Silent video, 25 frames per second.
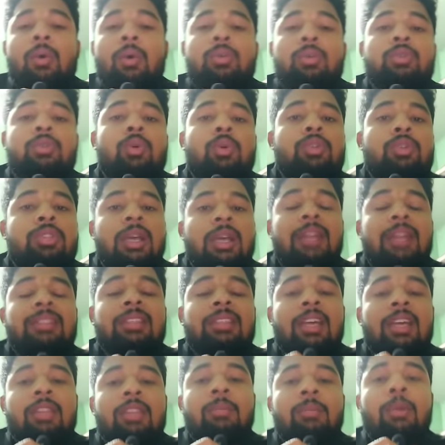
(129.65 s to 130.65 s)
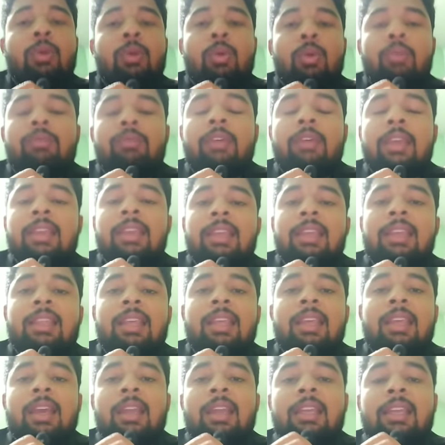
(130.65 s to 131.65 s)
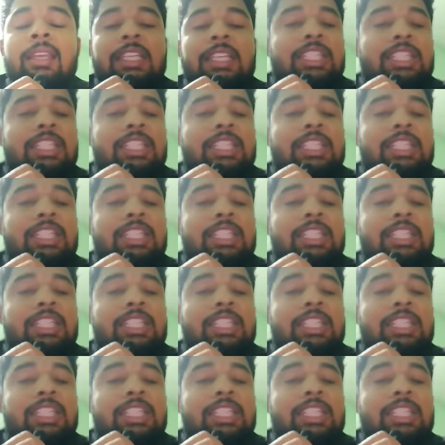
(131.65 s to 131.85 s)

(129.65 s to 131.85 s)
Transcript: उसको साथ साथ में ग्रुप वाई की तैयारी